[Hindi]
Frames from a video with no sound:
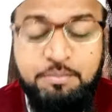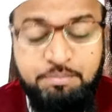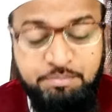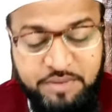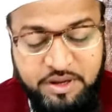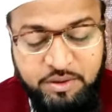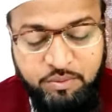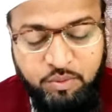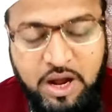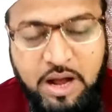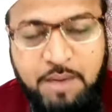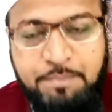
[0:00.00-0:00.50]

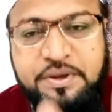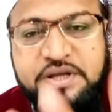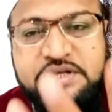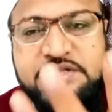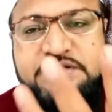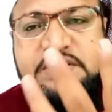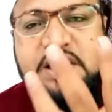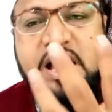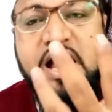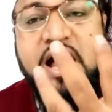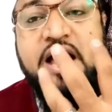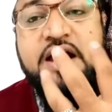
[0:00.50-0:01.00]
मैं
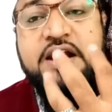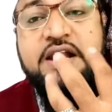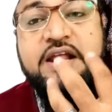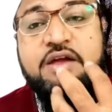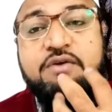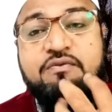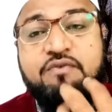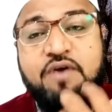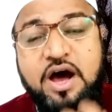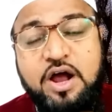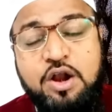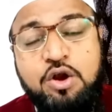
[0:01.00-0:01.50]
वापस आने
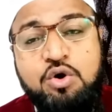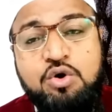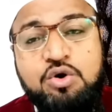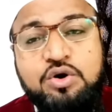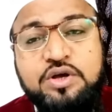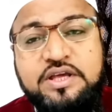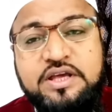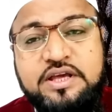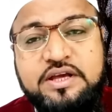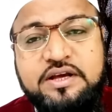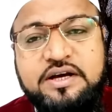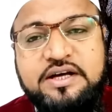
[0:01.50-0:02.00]
वालों
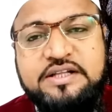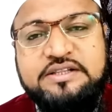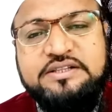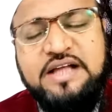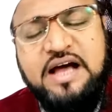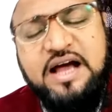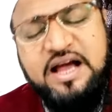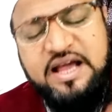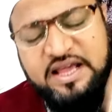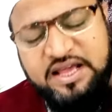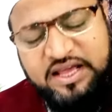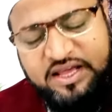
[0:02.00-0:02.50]
की
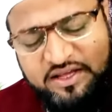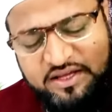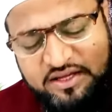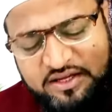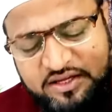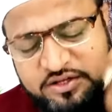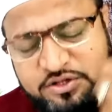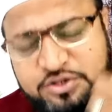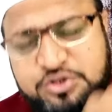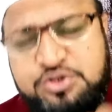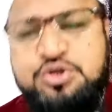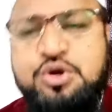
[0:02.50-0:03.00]
खताए
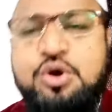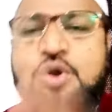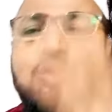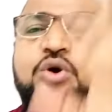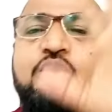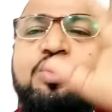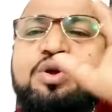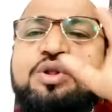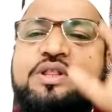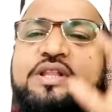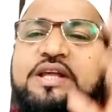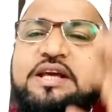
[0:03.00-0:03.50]

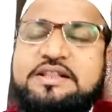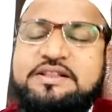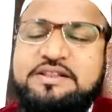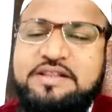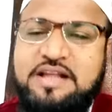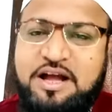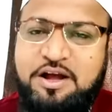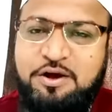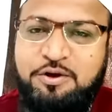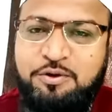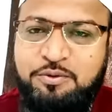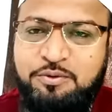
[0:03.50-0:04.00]
छोड़
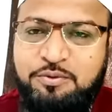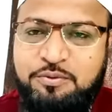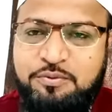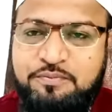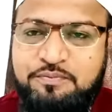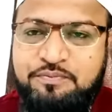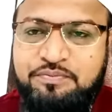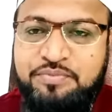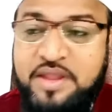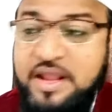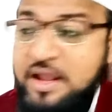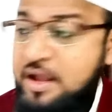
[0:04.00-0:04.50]
देता हूँ
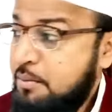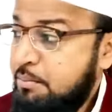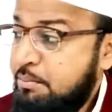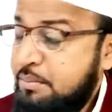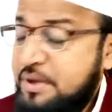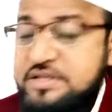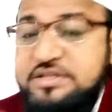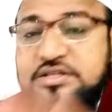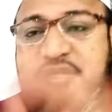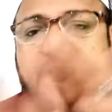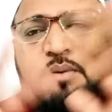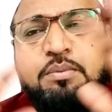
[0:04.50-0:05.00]

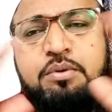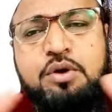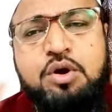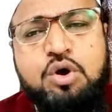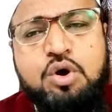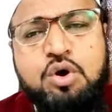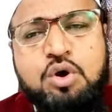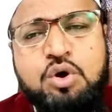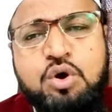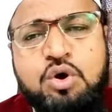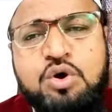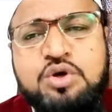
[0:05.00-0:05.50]
मैं सब
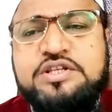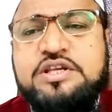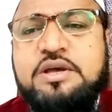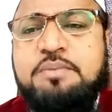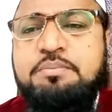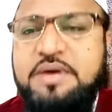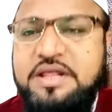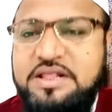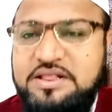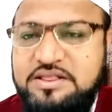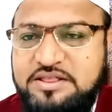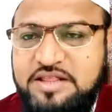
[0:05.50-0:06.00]
लोगों से
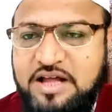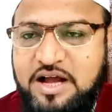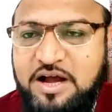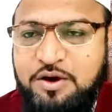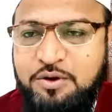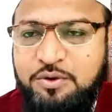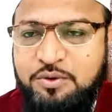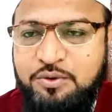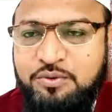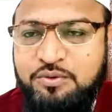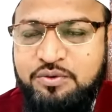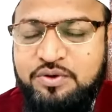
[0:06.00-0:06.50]
मिलता
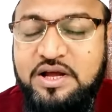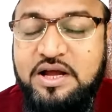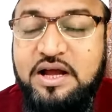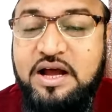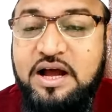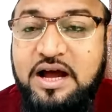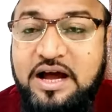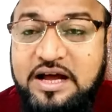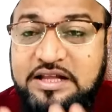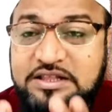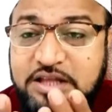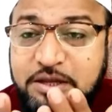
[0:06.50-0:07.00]
हूँ
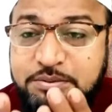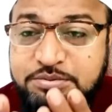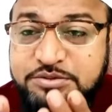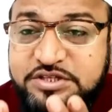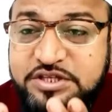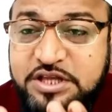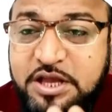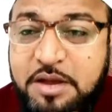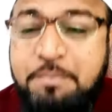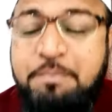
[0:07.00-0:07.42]
अदब से